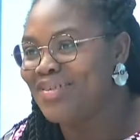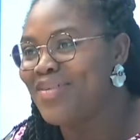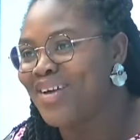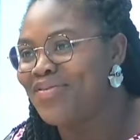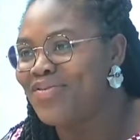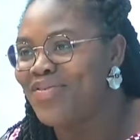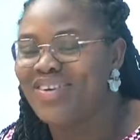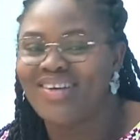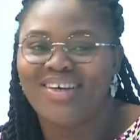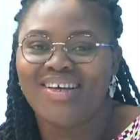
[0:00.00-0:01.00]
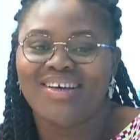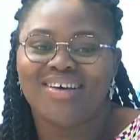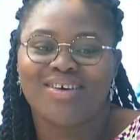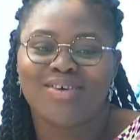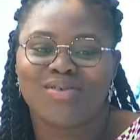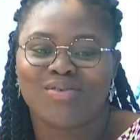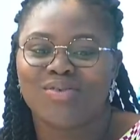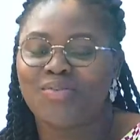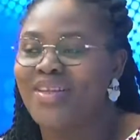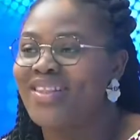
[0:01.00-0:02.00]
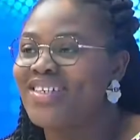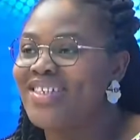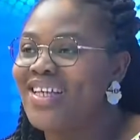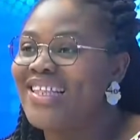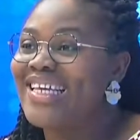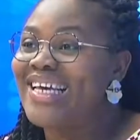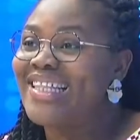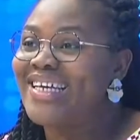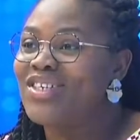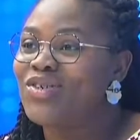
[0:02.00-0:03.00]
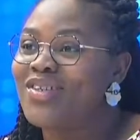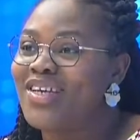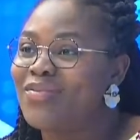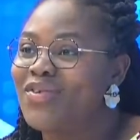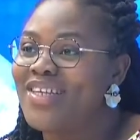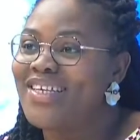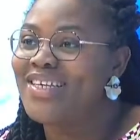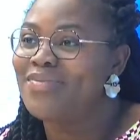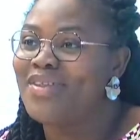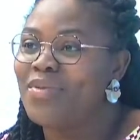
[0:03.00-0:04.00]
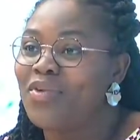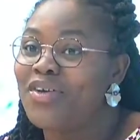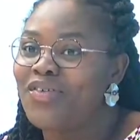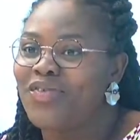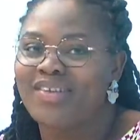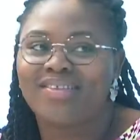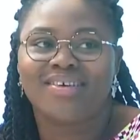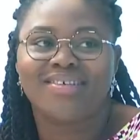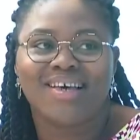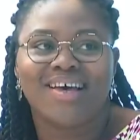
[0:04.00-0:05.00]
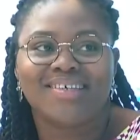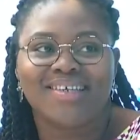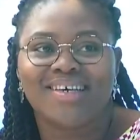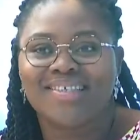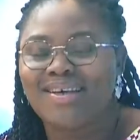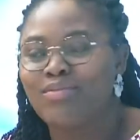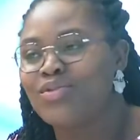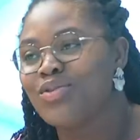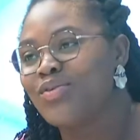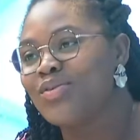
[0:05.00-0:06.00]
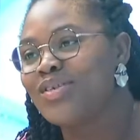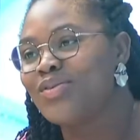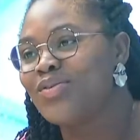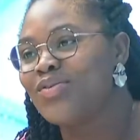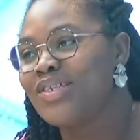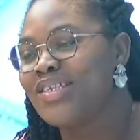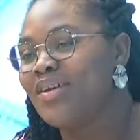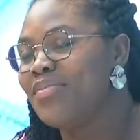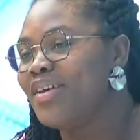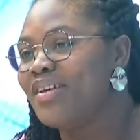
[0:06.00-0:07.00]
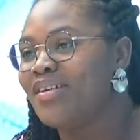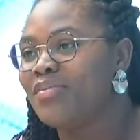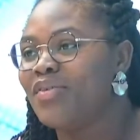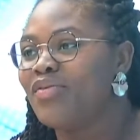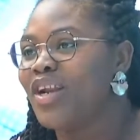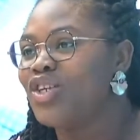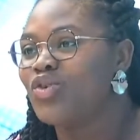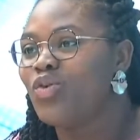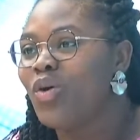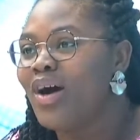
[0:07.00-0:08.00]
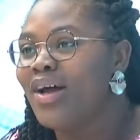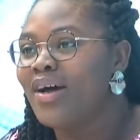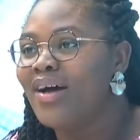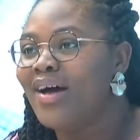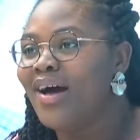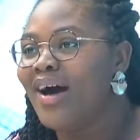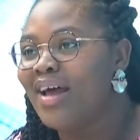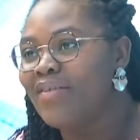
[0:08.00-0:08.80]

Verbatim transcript: ça m'arrive souvent. surtout que maintenant j'ai des très très jeunes dans mon équipe, des moins de 20 ans, ça, bouscule aussi au quotidien, mais, mais voilà, je crois en, la